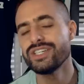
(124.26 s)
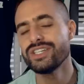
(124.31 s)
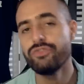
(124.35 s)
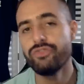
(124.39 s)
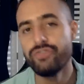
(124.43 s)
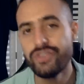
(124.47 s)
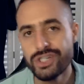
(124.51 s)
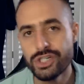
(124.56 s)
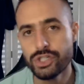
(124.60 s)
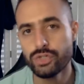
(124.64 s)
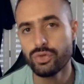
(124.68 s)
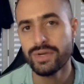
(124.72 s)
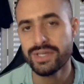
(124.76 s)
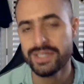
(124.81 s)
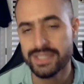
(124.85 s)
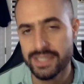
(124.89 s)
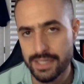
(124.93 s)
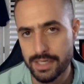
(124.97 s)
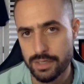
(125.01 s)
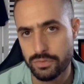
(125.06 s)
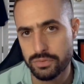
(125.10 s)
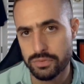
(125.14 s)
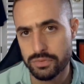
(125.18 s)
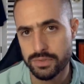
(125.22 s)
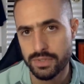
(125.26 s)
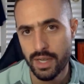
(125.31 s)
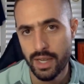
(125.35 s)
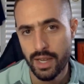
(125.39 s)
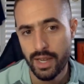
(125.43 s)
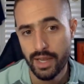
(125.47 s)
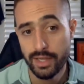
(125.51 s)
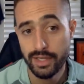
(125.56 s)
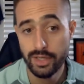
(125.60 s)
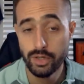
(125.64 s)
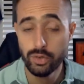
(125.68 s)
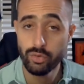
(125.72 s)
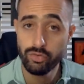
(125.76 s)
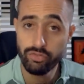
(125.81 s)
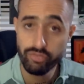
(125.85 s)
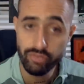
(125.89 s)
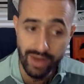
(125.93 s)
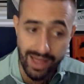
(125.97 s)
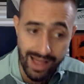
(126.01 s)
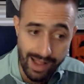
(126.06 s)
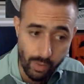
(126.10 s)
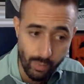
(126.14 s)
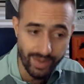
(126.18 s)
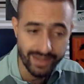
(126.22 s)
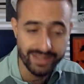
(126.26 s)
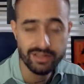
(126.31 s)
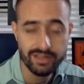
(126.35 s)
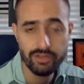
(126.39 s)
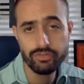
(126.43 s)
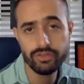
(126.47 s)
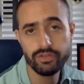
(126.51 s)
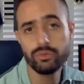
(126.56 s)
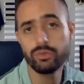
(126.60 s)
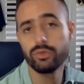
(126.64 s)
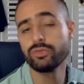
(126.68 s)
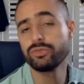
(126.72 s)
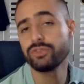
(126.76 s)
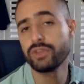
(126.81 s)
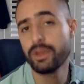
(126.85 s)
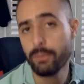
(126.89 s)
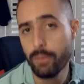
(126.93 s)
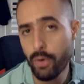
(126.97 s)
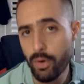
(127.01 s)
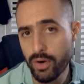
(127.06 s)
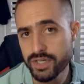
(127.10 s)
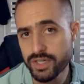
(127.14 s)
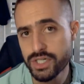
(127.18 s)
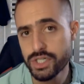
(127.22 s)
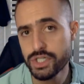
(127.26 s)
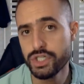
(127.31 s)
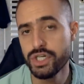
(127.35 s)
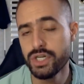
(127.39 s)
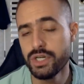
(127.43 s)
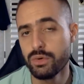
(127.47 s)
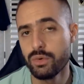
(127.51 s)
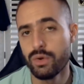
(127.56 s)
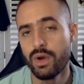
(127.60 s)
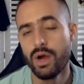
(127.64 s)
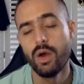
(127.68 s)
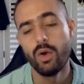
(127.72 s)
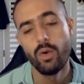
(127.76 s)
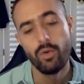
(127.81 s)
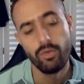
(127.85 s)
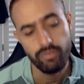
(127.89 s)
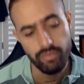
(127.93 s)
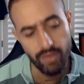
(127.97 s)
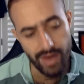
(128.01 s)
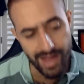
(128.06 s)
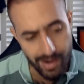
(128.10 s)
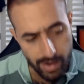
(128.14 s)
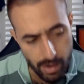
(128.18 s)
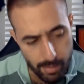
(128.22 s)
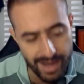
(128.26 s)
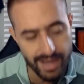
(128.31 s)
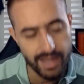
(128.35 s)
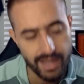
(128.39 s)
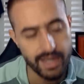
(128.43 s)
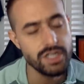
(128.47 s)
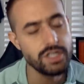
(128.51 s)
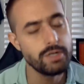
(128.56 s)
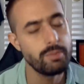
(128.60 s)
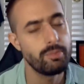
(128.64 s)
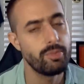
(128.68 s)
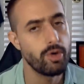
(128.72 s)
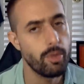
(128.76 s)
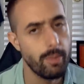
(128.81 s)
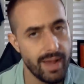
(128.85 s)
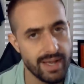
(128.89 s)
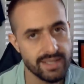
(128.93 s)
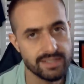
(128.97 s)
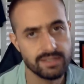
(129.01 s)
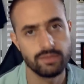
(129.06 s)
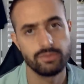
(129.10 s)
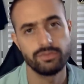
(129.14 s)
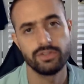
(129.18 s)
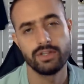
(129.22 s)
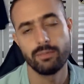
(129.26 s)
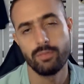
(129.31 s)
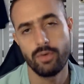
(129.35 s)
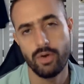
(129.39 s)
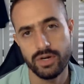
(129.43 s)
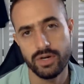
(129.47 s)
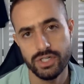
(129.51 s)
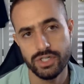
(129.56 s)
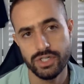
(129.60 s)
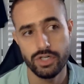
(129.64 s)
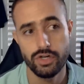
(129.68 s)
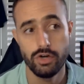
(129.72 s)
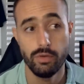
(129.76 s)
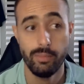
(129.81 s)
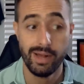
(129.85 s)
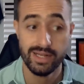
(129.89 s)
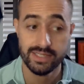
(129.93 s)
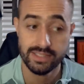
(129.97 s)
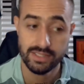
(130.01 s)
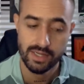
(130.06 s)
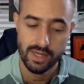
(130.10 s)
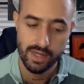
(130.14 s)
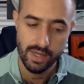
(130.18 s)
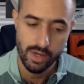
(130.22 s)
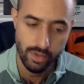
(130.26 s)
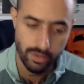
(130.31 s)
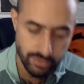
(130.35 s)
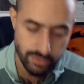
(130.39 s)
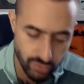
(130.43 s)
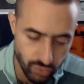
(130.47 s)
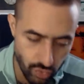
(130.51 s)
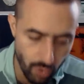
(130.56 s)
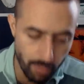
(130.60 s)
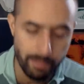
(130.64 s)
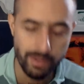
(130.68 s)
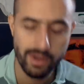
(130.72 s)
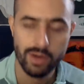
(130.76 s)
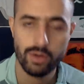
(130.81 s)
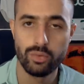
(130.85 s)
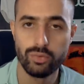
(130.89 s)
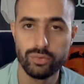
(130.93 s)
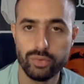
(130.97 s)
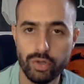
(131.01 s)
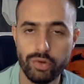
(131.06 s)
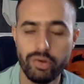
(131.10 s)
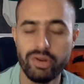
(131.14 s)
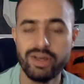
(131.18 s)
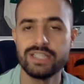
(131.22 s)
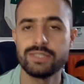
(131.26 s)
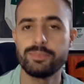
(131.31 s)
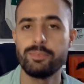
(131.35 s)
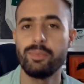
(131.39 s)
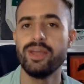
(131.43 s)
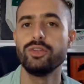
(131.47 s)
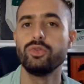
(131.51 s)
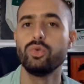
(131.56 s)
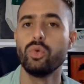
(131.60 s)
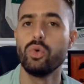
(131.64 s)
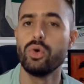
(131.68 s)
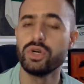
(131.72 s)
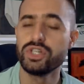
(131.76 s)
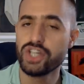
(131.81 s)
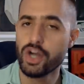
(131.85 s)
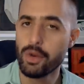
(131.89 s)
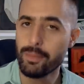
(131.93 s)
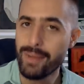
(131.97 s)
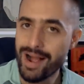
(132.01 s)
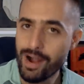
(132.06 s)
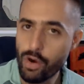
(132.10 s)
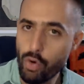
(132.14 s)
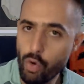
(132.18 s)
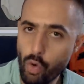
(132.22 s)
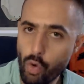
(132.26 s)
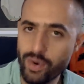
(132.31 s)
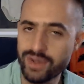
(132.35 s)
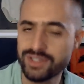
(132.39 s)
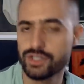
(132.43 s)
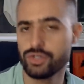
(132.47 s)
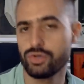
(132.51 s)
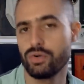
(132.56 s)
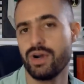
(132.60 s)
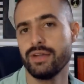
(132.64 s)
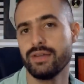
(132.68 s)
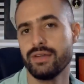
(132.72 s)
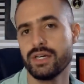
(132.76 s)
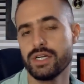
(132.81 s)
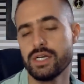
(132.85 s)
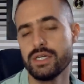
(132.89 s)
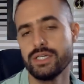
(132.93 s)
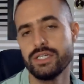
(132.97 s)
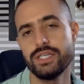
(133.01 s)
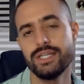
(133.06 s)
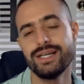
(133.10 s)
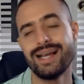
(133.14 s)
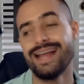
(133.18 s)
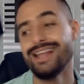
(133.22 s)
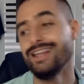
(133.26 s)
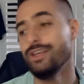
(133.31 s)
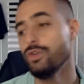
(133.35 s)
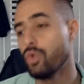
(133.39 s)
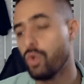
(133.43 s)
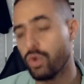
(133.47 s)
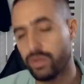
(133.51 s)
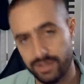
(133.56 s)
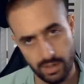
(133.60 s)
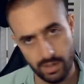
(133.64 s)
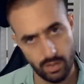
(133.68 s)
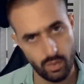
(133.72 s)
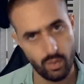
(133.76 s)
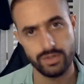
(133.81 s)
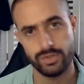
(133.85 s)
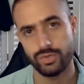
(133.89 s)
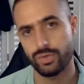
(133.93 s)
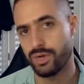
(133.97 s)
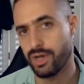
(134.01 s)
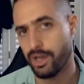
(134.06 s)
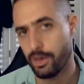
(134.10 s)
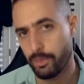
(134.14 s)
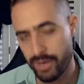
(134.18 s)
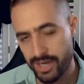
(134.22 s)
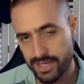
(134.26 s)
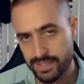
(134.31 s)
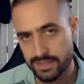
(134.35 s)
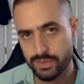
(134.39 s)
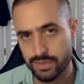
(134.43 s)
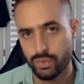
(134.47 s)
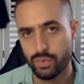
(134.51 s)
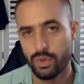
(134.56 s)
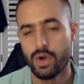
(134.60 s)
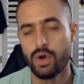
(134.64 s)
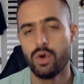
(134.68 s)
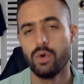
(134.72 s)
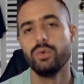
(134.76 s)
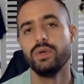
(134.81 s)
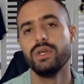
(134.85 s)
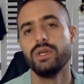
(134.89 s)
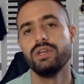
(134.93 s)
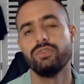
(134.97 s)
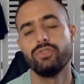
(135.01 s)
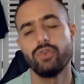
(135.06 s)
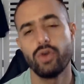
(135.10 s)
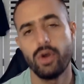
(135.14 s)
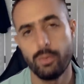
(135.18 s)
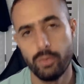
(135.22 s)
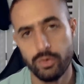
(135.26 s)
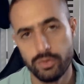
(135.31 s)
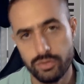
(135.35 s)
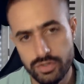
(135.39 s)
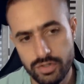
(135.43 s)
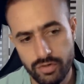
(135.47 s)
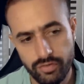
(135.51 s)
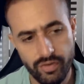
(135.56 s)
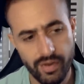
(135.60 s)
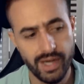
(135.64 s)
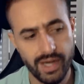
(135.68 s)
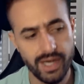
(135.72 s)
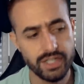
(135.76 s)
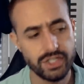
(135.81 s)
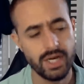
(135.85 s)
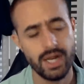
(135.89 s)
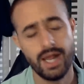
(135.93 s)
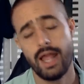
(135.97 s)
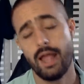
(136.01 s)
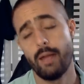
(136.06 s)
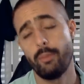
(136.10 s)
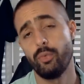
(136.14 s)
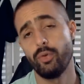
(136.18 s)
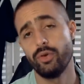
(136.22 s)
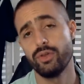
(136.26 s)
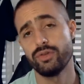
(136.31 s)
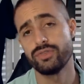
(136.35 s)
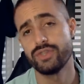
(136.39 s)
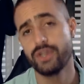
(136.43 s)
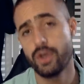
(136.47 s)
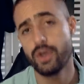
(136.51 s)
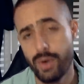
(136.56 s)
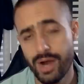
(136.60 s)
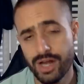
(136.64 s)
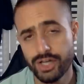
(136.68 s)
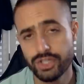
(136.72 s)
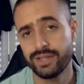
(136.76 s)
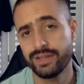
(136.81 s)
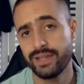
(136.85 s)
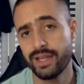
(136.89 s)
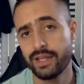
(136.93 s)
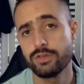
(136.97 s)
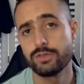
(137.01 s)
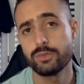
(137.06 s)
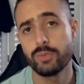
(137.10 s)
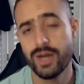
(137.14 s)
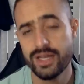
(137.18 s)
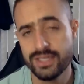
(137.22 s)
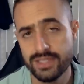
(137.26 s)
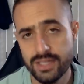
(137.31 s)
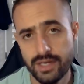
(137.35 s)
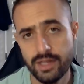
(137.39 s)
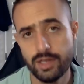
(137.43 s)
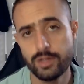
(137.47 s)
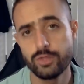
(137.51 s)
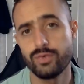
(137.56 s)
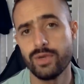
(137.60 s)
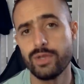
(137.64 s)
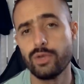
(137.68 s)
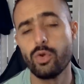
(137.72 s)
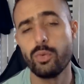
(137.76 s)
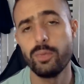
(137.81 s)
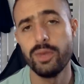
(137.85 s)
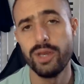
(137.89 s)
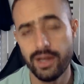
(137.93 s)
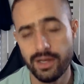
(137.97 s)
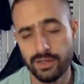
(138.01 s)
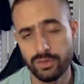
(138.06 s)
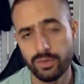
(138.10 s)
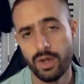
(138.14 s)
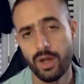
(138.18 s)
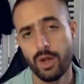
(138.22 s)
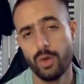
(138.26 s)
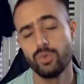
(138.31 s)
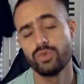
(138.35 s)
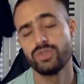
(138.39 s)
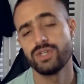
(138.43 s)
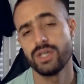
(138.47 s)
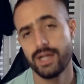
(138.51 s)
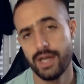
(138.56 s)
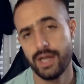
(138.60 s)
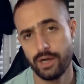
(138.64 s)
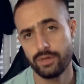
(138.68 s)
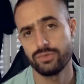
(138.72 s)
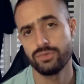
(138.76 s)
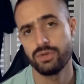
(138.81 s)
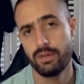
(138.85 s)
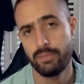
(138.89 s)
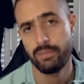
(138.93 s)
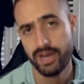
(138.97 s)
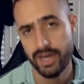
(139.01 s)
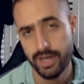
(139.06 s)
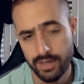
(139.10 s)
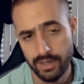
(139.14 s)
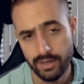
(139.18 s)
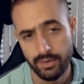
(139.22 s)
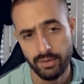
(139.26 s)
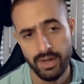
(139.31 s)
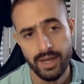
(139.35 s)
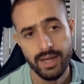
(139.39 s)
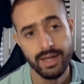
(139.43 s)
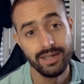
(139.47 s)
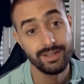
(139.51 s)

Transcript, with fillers: de 22 anos. E o Flaco ainda vindo do futebol argentino. O Flaco é uma grande promessa do futebol argentino, mas Desculpa, com todo respeito, hoje é uma coisa jogar na Argentina e outra coisa jogar no Brasil. O nível é muito diferente, é por isso que eu acho até que os brasileiros vêm dominando o cenário sul-americano.